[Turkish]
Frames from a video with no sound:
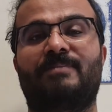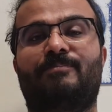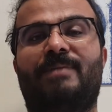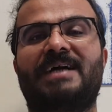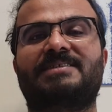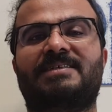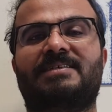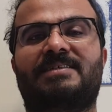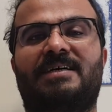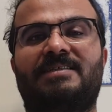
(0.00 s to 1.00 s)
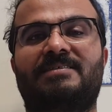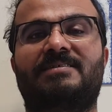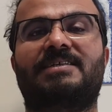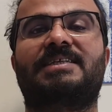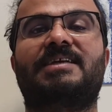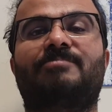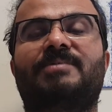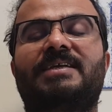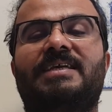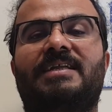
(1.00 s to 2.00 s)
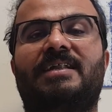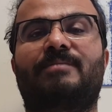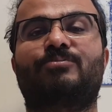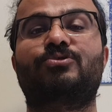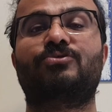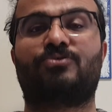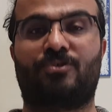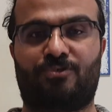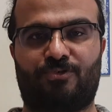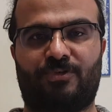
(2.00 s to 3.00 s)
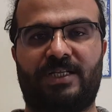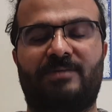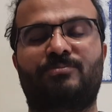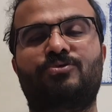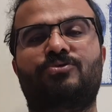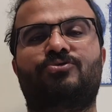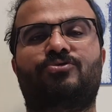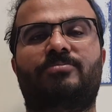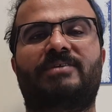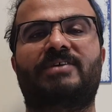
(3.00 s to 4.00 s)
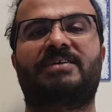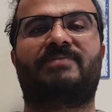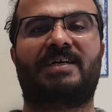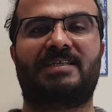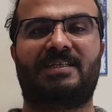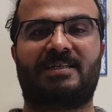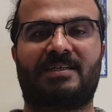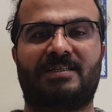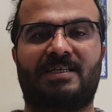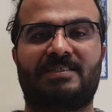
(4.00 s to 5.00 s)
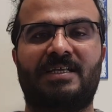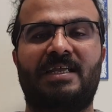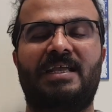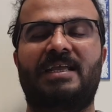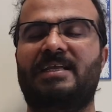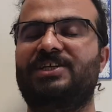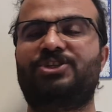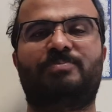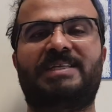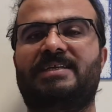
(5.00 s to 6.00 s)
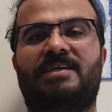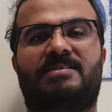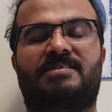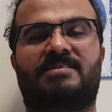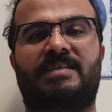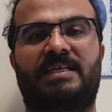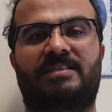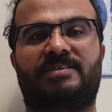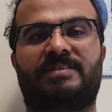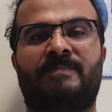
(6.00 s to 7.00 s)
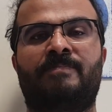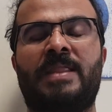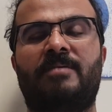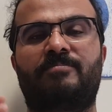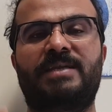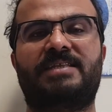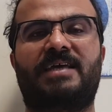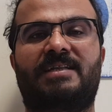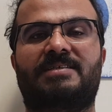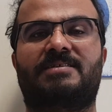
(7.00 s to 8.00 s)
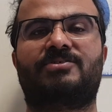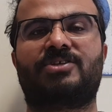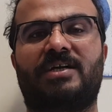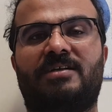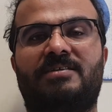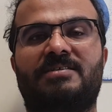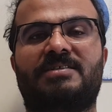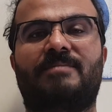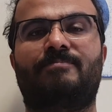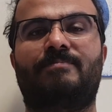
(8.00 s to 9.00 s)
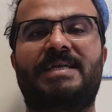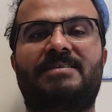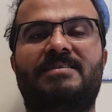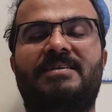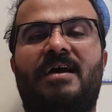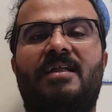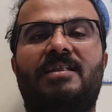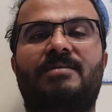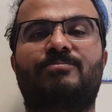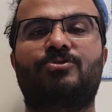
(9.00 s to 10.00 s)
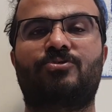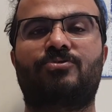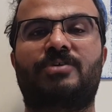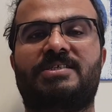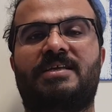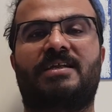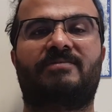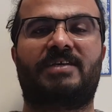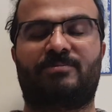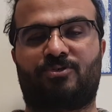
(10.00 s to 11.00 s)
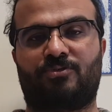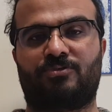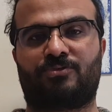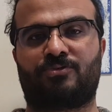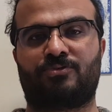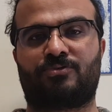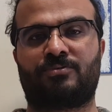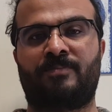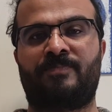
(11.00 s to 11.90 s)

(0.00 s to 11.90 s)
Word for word: Başlıktan kitapta yer alan bütün sözcüklere, bütün cümle ve ifadelere kadar hiçbiri yersiz değildir. Bir tanesini çıkardığınızda metnin anlam bütününe zarar vermiş olursunuz.